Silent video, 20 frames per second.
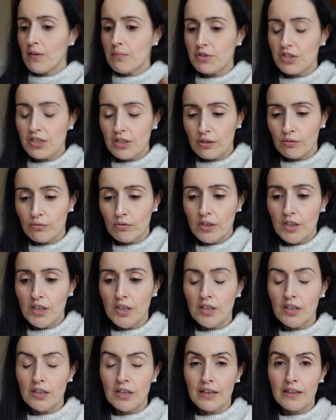a mexer no
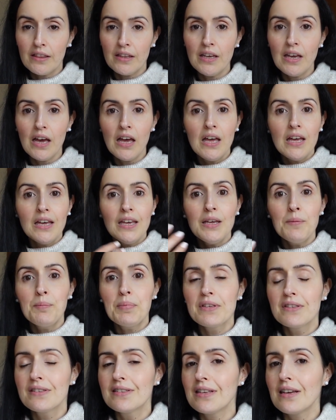dia a dia e
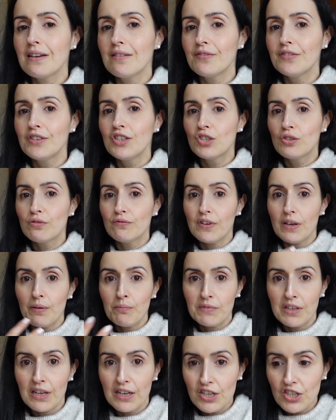pensava isto
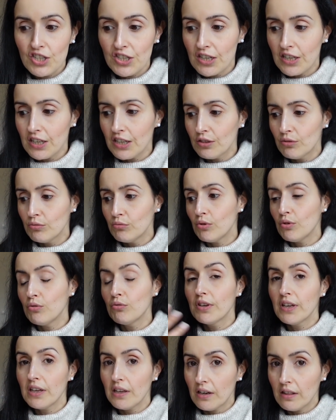vai-me dar jeito ou
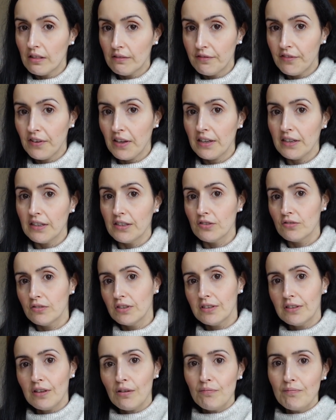quero levar isto.
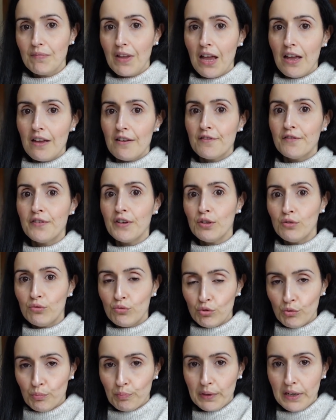Então veio
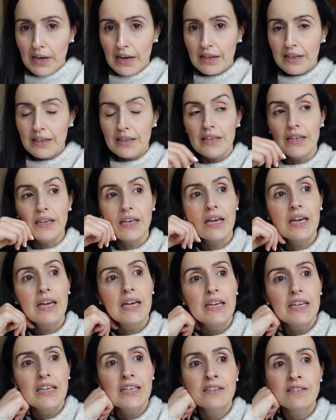tudo para aqui.
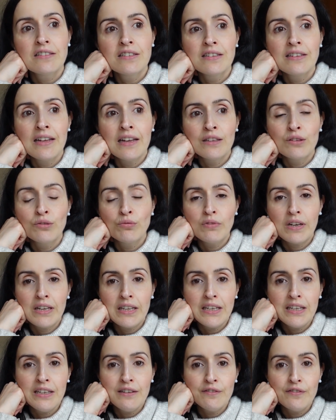Entretanto, a
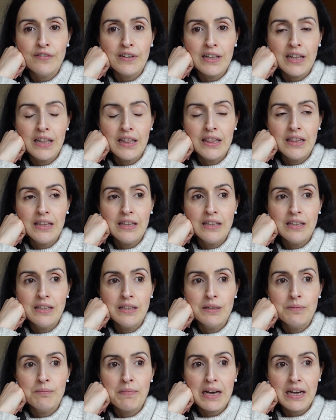nível
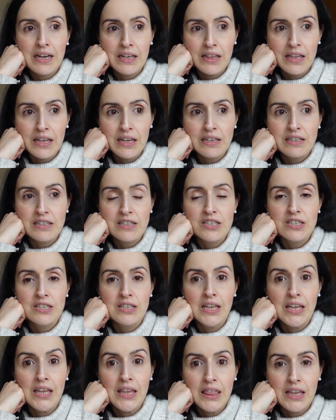de
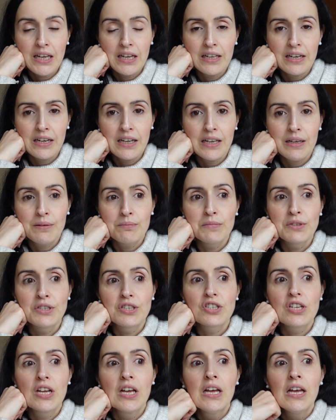maquilhagem e de
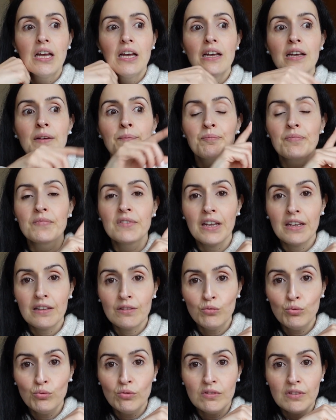cremes, um, tenho
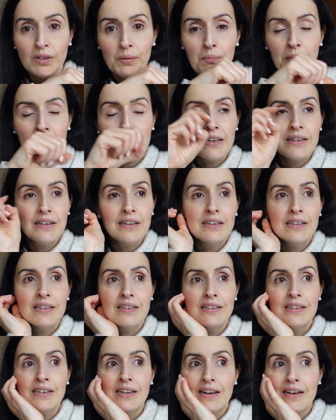tudo também
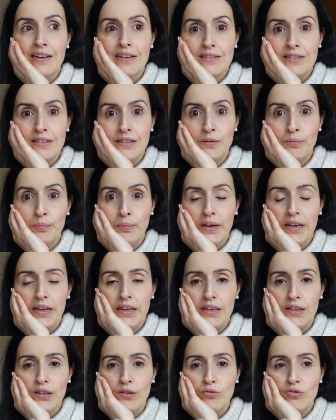na, na casa de
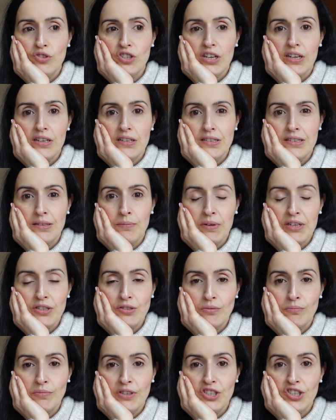banho, já assim mais
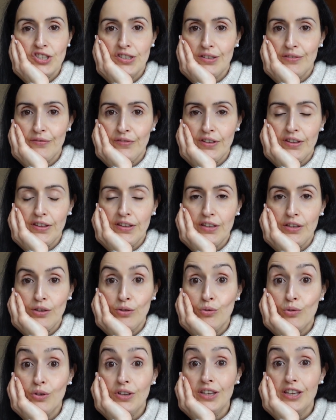ou menos
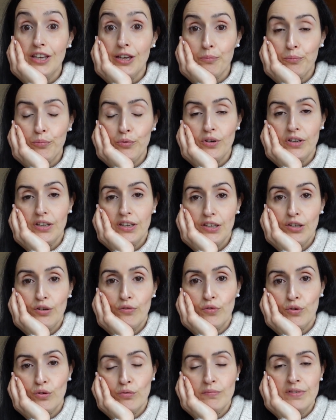dividido, e é por aí que eu
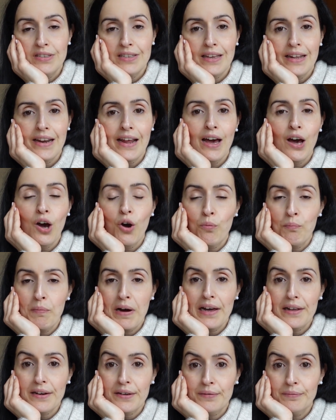vou começar a
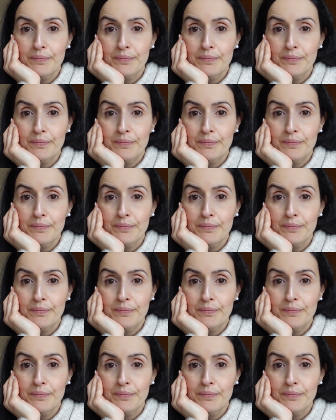arrumar.